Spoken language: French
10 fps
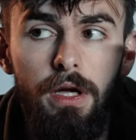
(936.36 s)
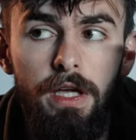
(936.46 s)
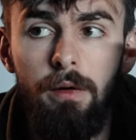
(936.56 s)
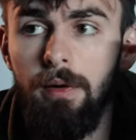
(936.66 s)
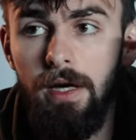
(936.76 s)

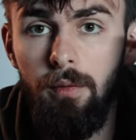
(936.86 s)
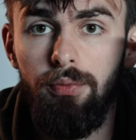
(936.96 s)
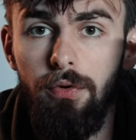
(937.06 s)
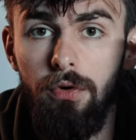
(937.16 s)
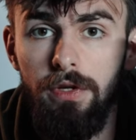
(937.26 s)
et après un
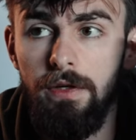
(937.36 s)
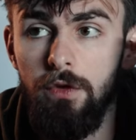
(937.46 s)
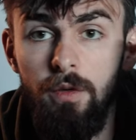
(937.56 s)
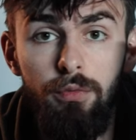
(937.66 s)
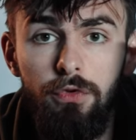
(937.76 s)
plan qui est au
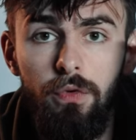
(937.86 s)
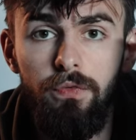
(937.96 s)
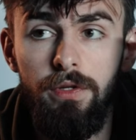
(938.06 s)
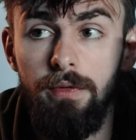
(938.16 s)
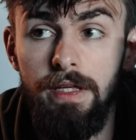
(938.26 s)
début de ton
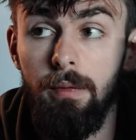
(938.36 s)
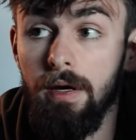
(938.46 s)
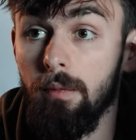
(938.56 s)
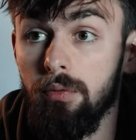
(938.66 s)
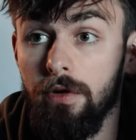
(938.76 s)
film, et
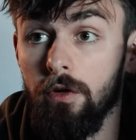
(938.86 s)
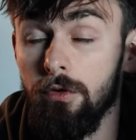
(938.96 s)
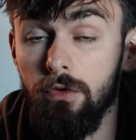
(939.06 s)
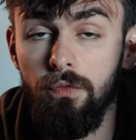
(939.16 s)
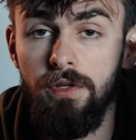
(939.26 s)
après un plan qui est au
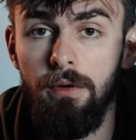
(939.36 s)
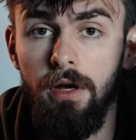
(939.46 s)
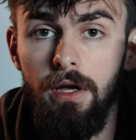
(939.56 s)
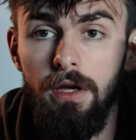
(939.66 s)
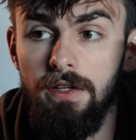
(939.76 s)
milieu de ton film.
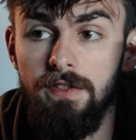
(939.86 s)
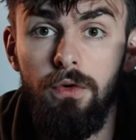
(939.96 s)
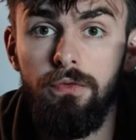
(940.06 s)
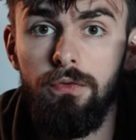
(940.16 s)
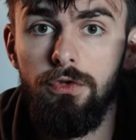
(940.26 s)
C'est
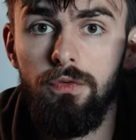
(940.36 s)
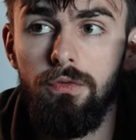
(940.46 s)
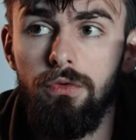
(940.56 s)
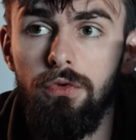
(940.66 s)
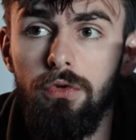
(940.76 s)
en
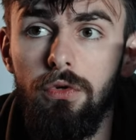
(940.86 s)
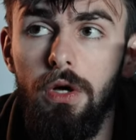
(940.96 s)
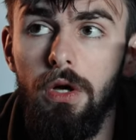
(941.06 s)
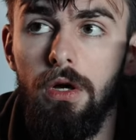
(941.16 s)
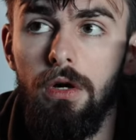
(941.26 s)
fonction de,
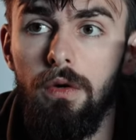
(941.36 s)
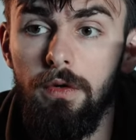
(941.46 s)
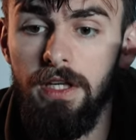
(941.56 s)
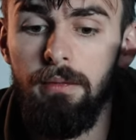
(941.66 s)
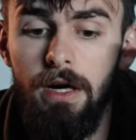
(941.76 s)

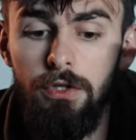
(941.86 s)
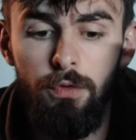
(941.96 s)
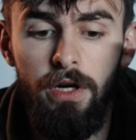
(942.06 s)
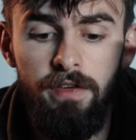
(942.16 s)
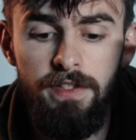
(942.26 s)
ok, bah là je suis
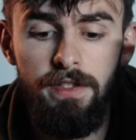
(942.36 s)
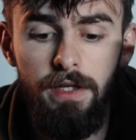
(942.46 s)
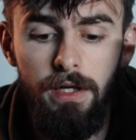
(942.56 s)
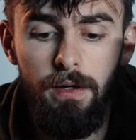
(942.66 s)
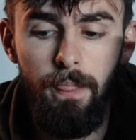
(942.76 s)
dans la
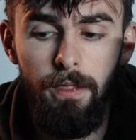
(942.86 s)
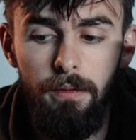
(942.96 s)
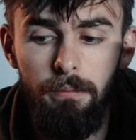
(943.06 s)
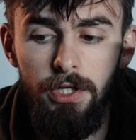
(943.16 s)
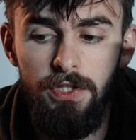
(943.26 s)
vestiaire
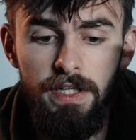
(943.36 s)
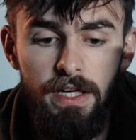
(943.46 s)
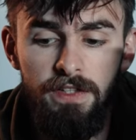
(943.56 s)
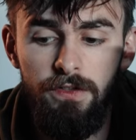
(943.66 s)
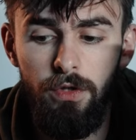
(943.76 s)
bah, je sais que
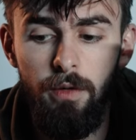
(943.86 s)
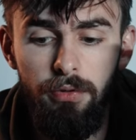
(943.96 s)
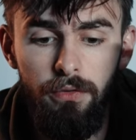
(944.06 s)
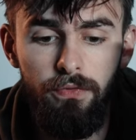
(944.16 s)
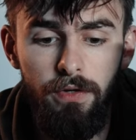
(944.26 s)
là je vais tourner le
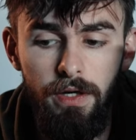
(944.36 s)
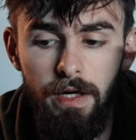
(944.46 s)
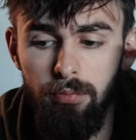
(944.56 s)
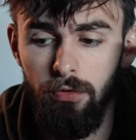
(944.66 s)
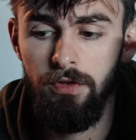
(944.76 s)
plan de fin et
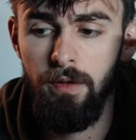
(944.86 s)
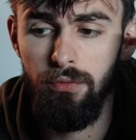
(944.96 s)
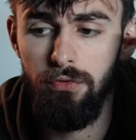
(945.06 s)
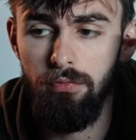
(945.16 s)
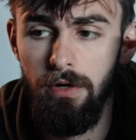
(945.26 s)
le plan du
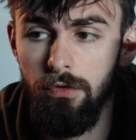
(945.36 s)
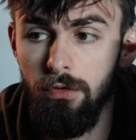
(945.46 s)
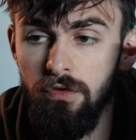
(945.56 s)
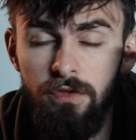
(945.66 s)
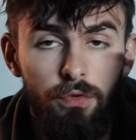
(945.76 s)
début, bah, du
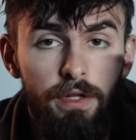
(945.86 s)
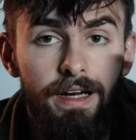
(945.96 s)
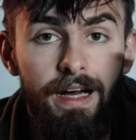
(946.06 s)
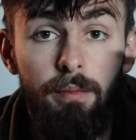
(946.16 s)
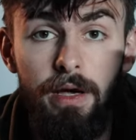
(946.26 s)
coup je vais tourner
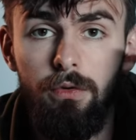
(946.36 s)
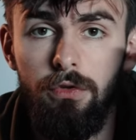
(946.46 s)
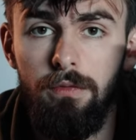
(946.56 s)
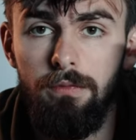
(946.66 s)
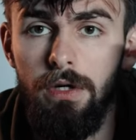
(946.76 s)
l'un après
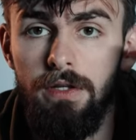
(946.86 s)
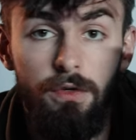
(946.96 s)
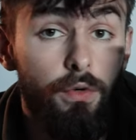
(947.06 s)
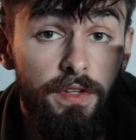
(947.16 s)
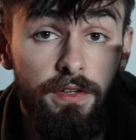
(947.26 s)
l'autre. Voilà,
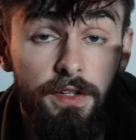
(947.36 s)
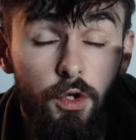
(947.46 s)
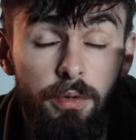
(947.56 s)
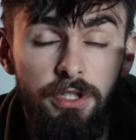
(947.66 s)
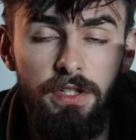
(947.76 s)
en gros c'est un
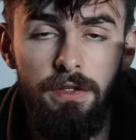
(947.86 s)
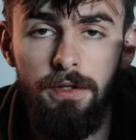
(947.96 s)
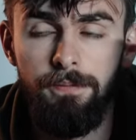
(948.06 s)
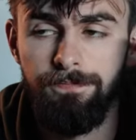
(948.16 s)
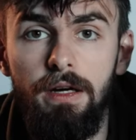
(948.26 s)
découpage
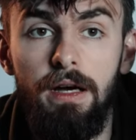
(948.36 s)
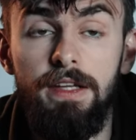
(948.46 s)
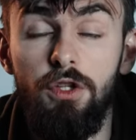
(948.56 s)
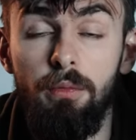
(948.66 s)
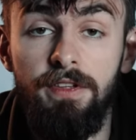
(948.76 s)
technique. La
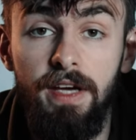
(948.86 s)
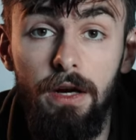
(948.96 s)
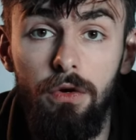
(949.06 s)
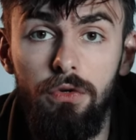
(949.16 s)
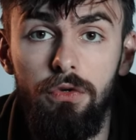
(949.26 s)
liste de
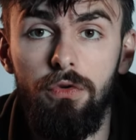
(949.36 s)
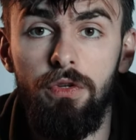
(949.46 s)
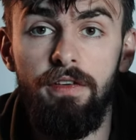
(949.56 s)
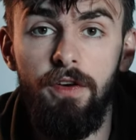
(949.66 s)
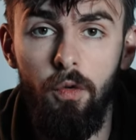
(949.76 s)
matériel
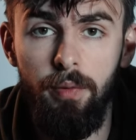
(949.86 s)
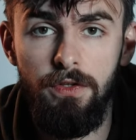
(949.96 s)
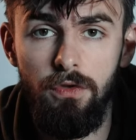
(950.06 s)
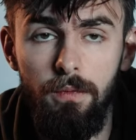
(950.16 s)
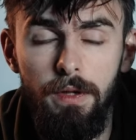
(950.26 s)
qu'on avait en
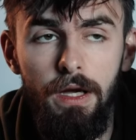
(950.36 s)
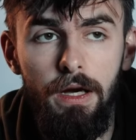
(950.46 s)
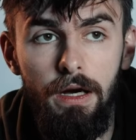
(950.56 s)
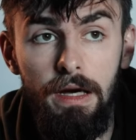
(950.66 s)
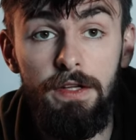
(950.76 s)
perso,
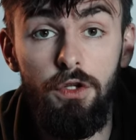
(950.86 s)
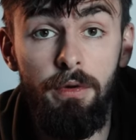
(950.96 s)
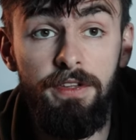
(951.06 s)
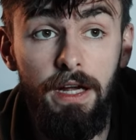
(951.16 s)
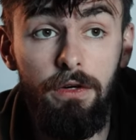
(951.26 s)
la liste de
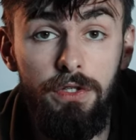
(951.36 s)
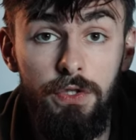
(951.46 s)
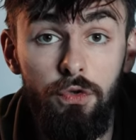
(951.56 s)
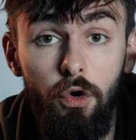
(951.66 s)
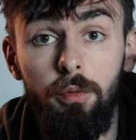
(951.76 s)
matériel que j'ai
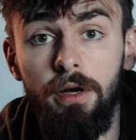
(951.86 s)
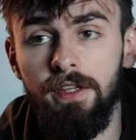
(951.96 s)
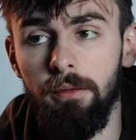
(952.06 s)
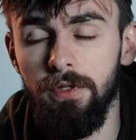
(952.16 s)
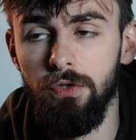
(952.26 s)
dû
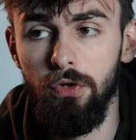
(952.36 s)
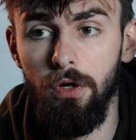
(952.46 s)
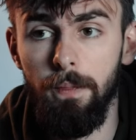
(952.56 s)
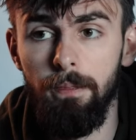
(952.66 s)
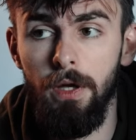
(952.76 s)
emprunter à
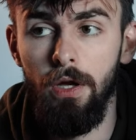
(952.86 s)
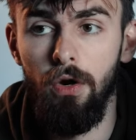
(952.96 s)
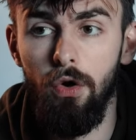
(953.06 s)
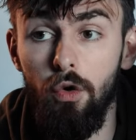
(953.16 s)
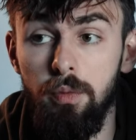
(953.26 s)
Picture,
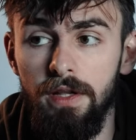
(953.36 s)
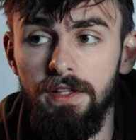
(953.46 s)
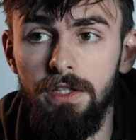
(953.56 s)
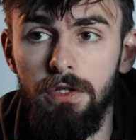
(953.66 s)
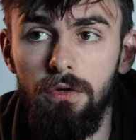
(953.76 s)
le
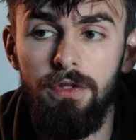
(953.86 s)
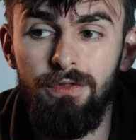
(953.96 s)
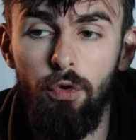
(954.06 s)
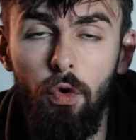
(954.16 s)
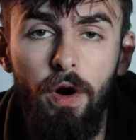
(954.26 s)
planning au
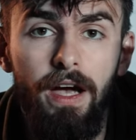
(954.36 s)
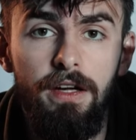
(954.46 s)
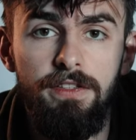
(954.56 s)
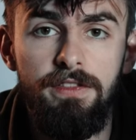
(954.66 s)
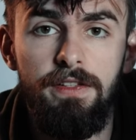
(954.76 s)
niveau
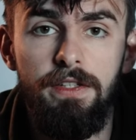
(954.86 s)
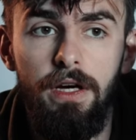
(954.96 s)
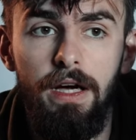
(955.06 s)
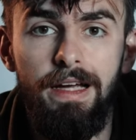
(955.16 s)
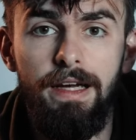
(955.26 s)
horaire,
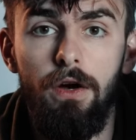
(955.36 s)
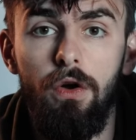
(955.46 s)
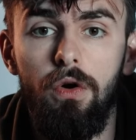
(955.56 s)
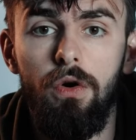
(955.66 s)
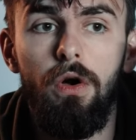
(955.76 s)
c'est-à-dire à quelle
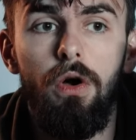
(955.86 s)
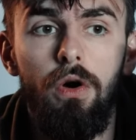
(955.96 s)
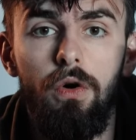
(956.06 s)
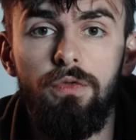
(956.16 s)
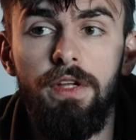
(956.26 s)
heure
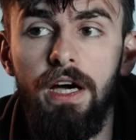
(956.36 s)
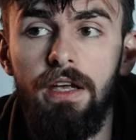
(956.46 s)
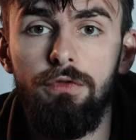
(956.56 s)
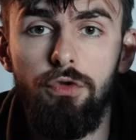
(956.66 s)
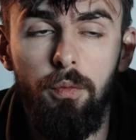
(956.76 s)
on
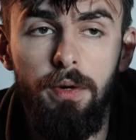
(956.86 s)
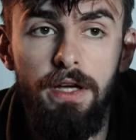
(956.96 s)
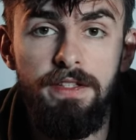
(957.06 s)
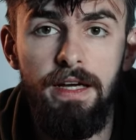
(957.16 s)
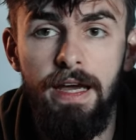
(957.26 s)
arrive sur
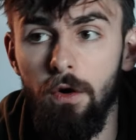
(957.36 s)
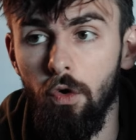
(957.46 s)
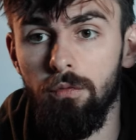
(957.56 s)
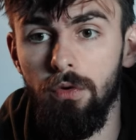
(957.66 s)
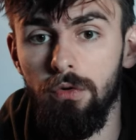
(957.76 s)
place, à quelle
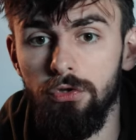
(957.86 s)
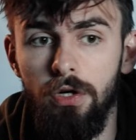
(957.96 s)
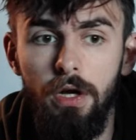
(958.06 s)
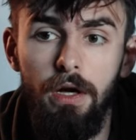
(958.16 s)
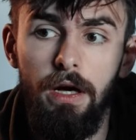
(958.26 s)
heure on mange,
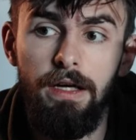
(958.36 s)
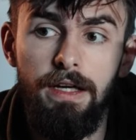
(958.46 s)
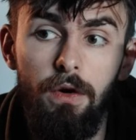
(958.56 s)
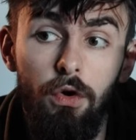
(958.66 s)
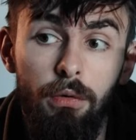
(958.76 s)
à
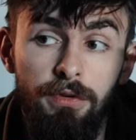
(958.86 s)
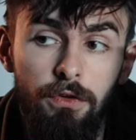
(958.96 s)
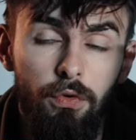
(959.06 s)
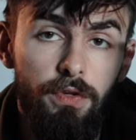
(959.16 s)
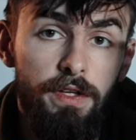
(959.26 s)
quelle heure on commence à
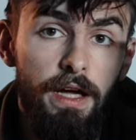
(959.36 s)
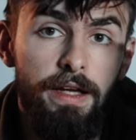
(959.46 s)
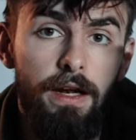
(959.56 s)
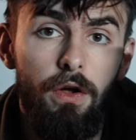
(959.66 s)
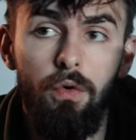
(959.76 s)
tourner, à
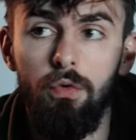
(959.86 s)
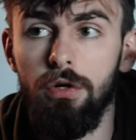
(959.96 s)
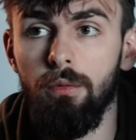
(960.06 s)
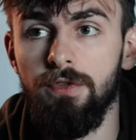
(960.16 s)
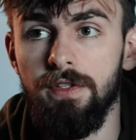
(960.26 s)
quelle heure on
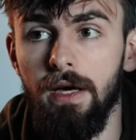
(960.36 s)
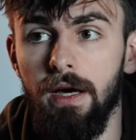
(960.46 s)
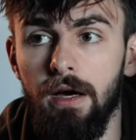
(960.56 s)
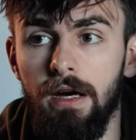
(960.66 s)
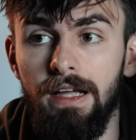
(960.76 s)
commence
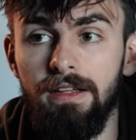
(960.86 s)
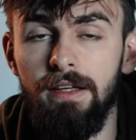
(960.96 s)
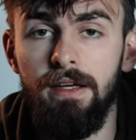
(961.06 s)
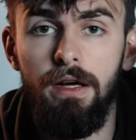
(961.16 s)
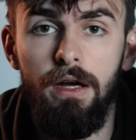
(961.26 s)
à
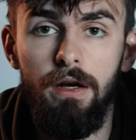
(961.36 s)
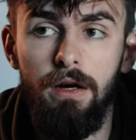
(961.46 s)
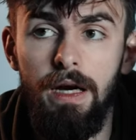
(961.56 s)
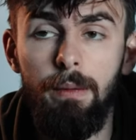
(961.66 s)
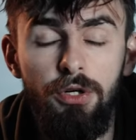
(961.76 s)
lighter
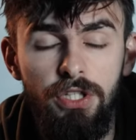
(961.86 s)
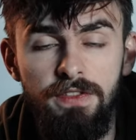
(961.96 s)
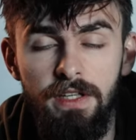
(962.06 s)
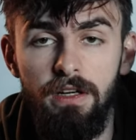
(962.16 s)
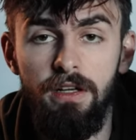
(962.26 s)
la prochaine
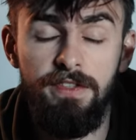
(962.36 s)
scène, et